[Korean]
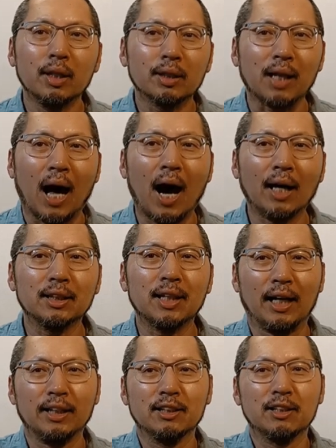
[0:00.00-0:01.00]
당하는
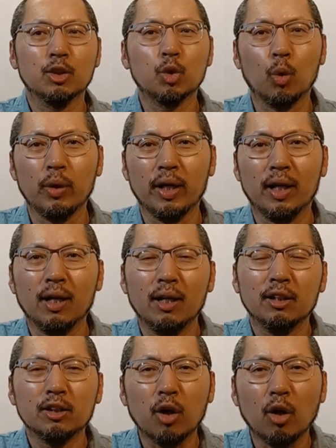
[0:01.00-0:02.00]
아내들은 소위
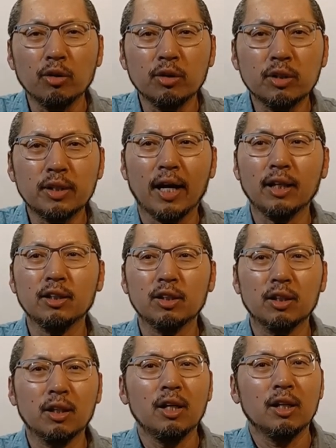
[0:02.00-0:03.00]
천생
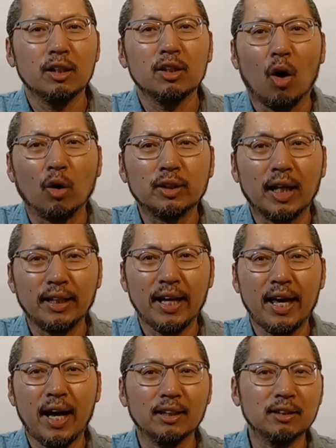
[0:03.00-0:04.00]
여자네
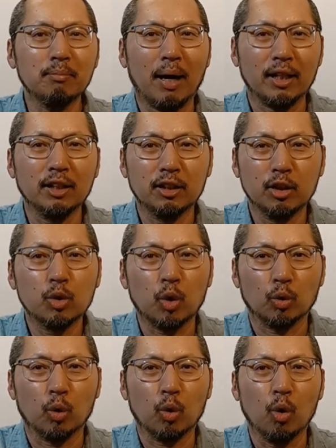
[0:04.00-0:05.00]
하는 말을 들을
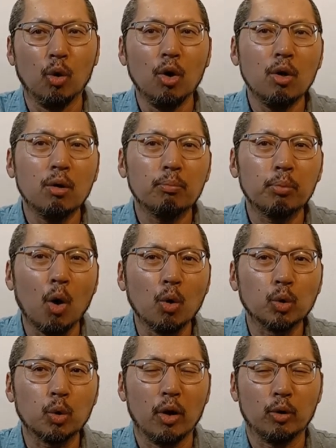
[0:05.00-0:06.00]
정도로
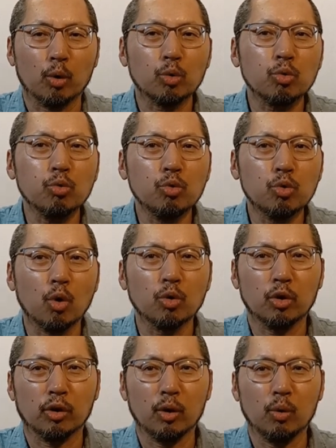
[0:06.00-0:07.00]
평소에도
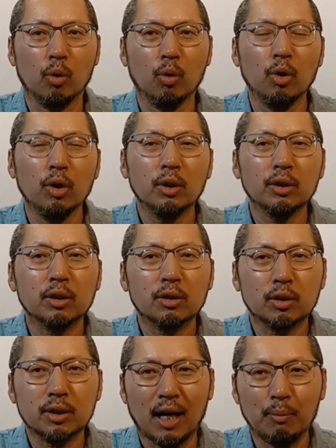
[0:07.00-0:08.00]
순종적이고
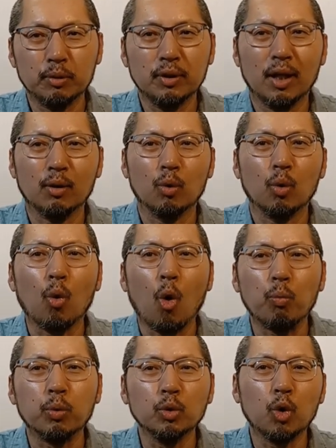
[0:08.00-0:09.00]
차분하고
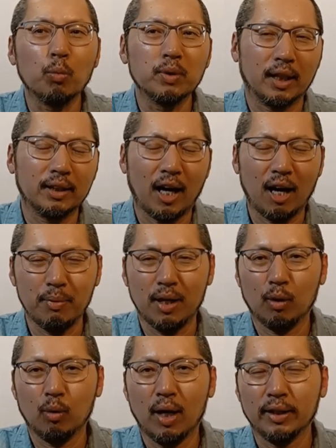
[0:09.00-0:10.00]
고분고분한
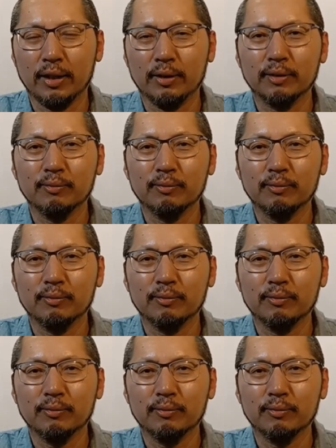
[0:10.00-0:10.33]
타입이라고 하네요.